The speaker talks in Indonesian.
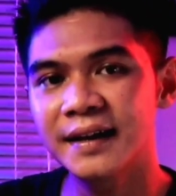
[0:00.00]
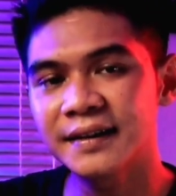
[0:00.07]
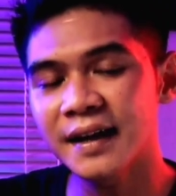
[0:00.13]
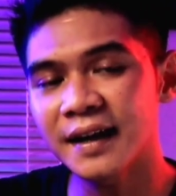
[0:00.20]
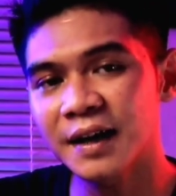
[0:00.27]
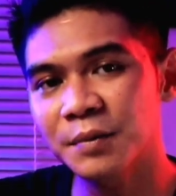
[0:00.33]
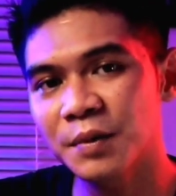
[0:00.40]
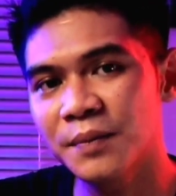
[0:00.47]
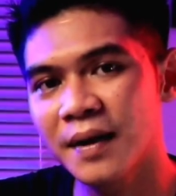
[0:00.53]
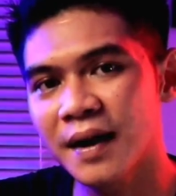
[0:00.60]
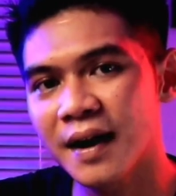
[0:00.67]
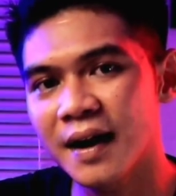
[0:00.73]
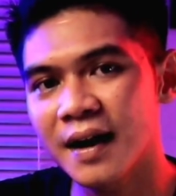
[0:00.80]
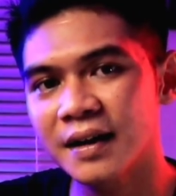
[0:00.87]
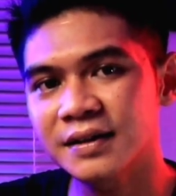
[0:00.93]
kita akan
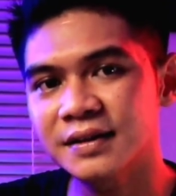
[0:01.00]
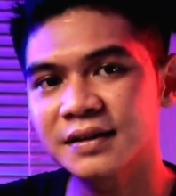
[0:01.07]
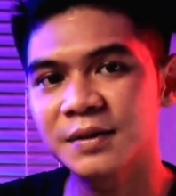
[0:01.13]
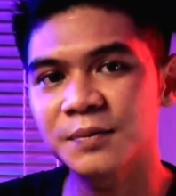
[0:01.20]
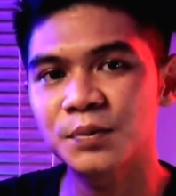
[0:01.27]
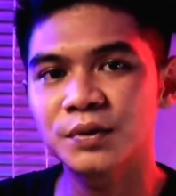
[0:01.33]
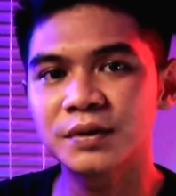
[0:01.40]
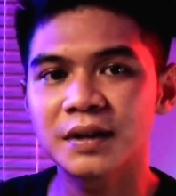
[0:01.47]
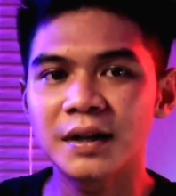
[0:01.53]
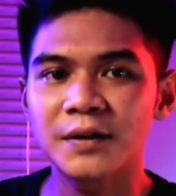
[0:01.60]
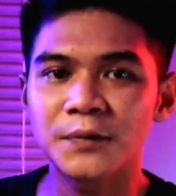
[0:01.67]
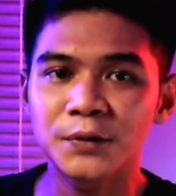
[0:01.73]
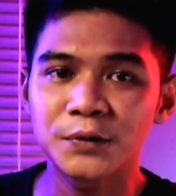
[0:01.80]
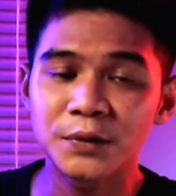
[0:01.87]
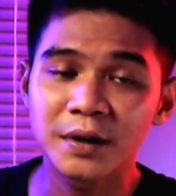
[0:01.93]
membahas seputar
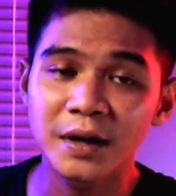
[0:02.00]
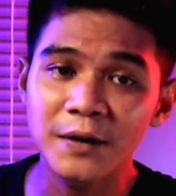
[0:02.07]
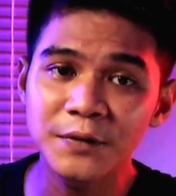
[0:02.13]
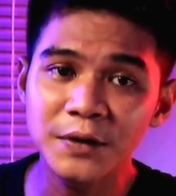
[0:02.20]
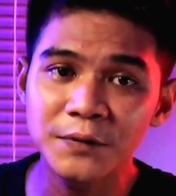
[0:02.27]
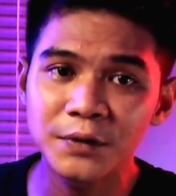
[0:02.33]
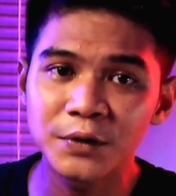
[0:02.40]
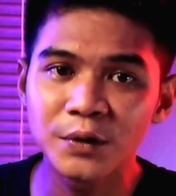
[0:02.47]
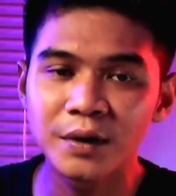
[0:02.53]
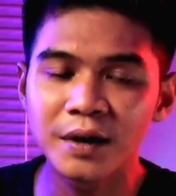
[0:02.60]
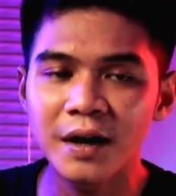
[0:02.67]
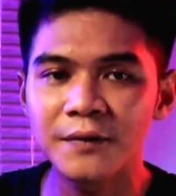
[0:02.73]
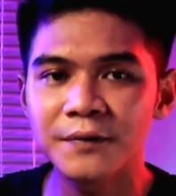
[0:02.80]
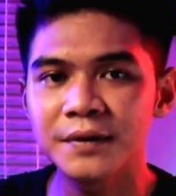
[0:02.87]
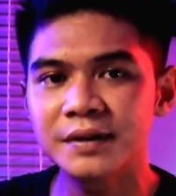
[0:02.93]
fotografi,
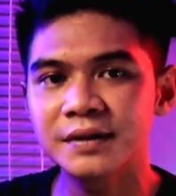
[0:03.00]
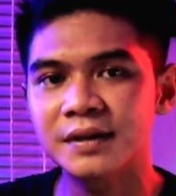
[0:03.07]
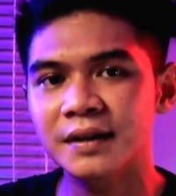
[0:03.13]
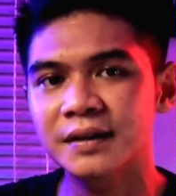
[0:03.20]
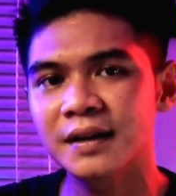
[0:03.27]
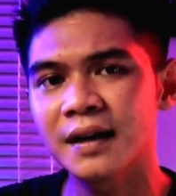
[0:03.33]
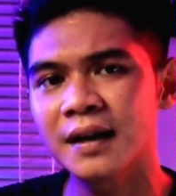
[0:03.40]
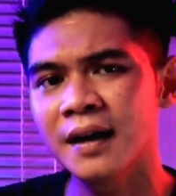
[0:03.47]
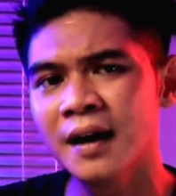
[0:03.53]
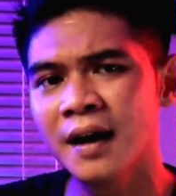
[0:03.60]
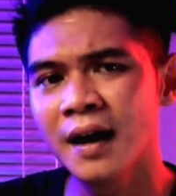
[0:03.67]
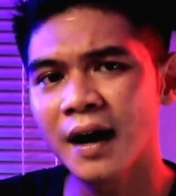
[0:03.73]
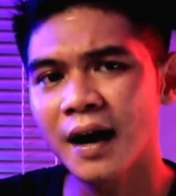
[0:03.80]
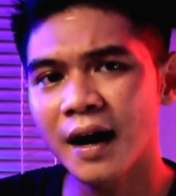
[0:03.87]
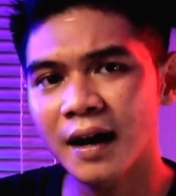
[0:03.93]
videografi serta
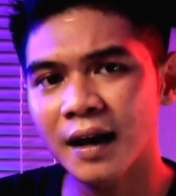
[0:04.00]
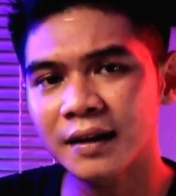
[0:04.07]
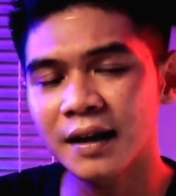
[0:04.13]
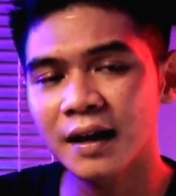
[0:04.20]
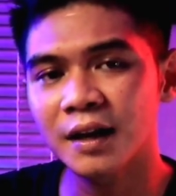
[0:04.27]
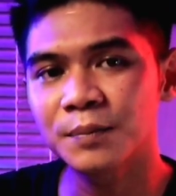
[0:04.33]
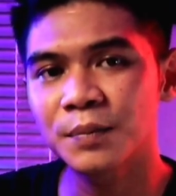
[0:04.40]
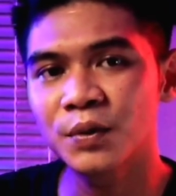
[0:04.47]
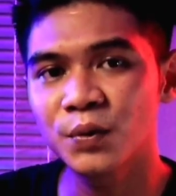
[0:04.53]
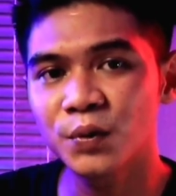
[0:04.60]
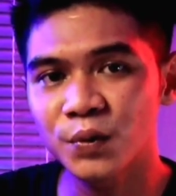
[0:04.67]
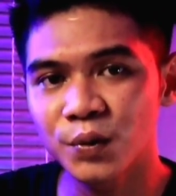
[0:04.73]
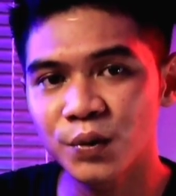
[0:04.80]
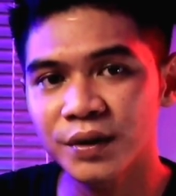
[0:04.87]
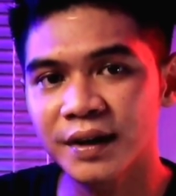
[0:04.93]
alat-alat
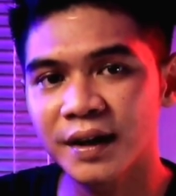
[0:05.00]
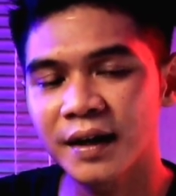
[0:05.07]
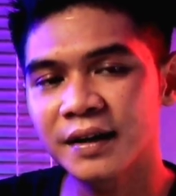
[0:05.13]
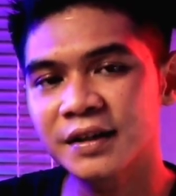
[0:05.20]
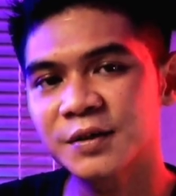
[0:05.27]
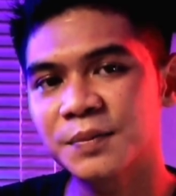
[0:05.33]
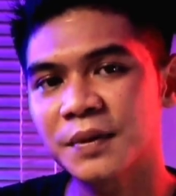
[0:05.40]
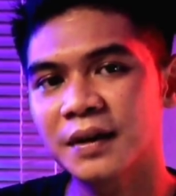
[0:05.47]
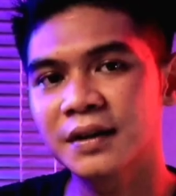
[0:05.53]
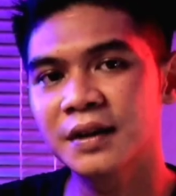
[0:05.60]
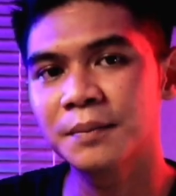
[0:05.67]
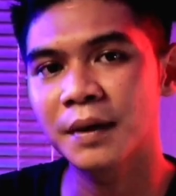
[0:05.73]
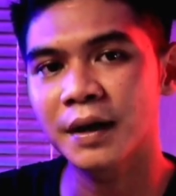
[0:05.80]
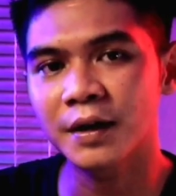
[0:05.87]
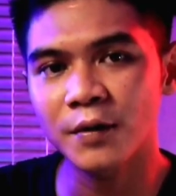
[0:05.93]
pendukungnya seperti
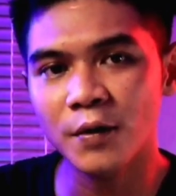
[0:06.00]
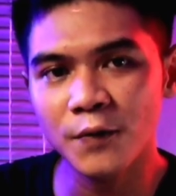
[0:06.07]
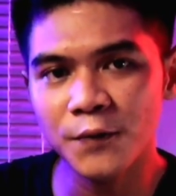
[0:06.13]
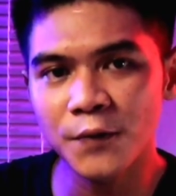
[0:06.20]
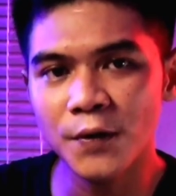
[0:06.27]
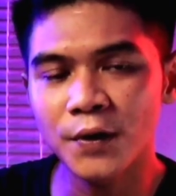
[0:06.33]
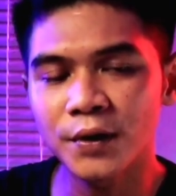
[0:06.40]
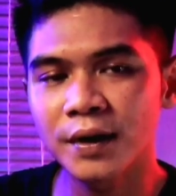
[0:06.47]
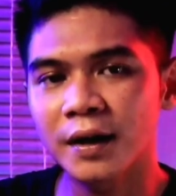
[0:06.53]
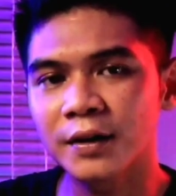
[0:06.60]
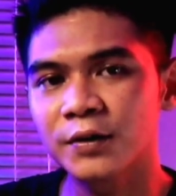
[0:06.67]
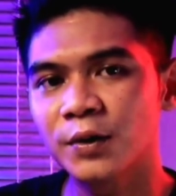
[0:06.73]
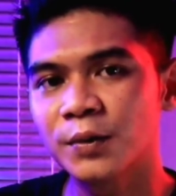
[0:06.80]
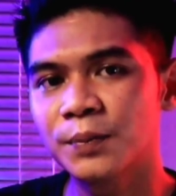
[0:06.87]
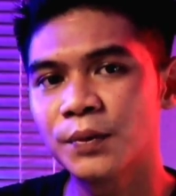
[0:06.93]
mikrofon
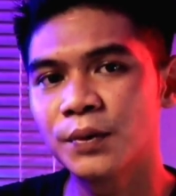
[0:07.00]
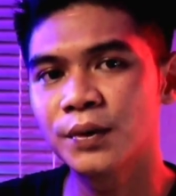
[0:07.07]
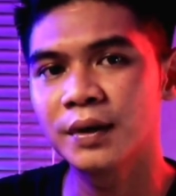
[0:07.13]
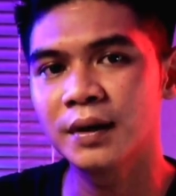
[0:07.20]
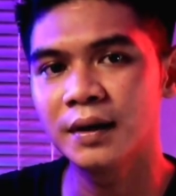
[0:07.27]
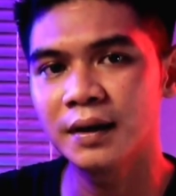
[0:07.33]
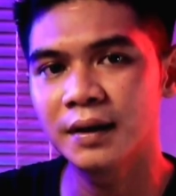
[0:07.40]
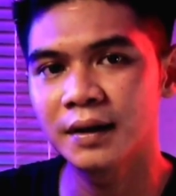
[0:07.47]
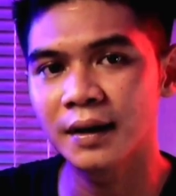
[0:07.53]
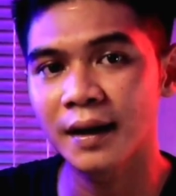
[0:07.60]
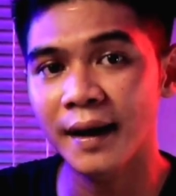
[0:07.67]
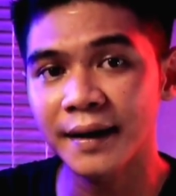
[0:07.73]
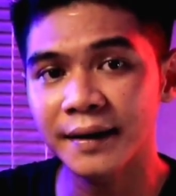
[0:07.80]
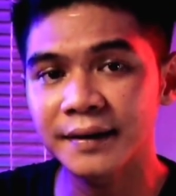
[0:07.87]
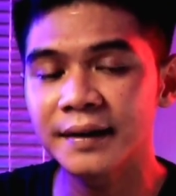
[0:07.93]
ataupun uh,
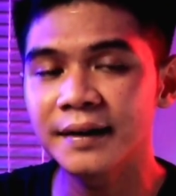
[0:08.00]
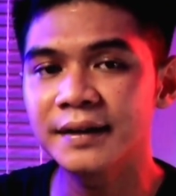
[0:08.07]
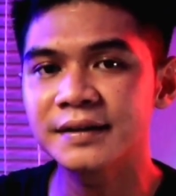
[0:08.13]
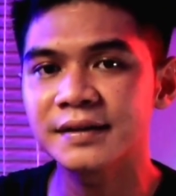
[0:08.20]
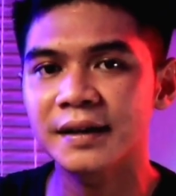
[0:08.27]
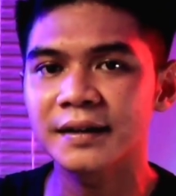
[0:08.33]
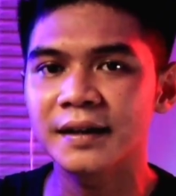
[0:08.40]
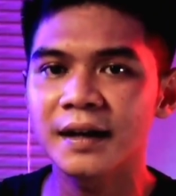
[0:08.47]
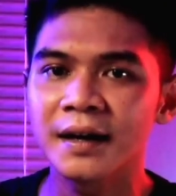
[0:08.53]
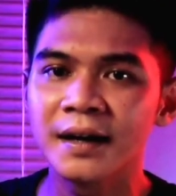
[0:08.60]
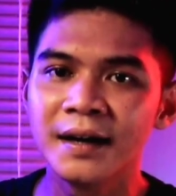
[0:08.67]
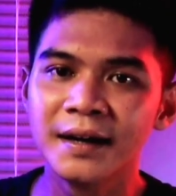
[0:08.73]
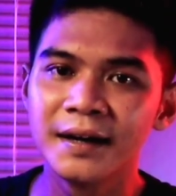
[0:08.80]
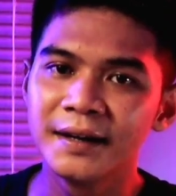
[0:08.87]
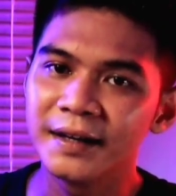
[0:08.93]
lighting serta
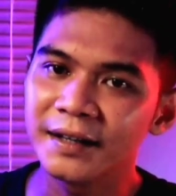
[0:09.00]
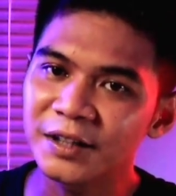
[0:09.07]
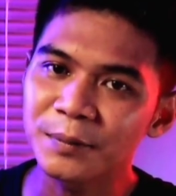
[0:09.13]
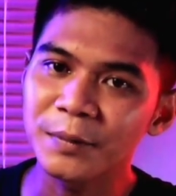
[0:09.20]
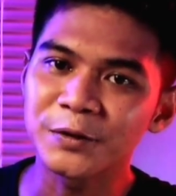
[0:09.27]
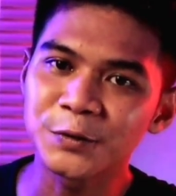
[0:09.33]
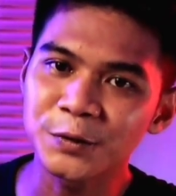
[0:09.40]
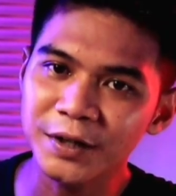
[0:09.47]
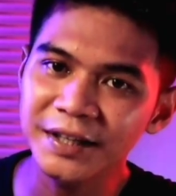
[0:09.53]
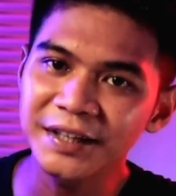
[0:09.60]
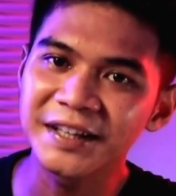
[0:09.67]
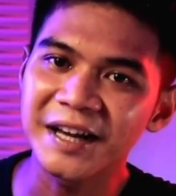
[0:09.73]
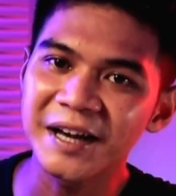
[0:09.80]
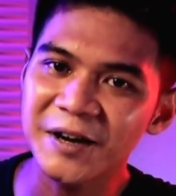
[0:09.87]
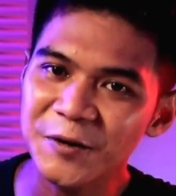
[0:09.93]
ya termasuk
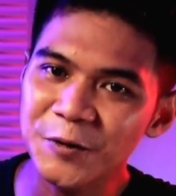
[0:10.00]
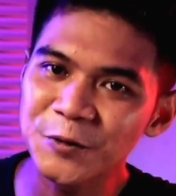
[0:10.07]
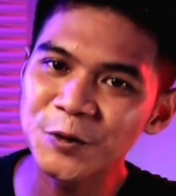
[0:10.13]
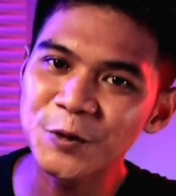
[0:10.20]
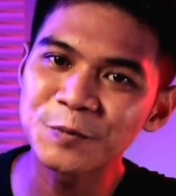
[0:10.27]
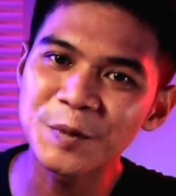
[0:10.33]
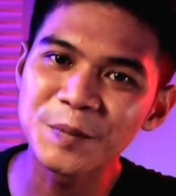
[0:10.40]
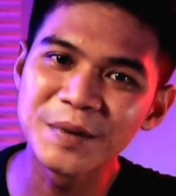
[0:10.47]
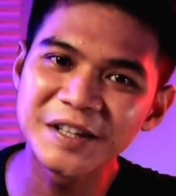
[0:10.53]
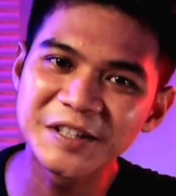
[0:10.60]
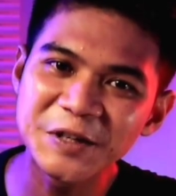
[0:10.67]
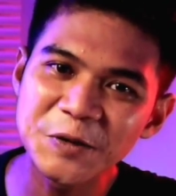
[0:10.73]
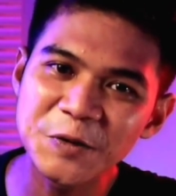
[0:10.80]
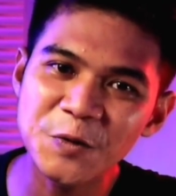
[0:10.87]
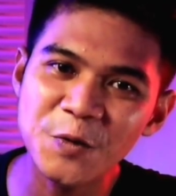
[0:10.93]
ini ya untuk pembersih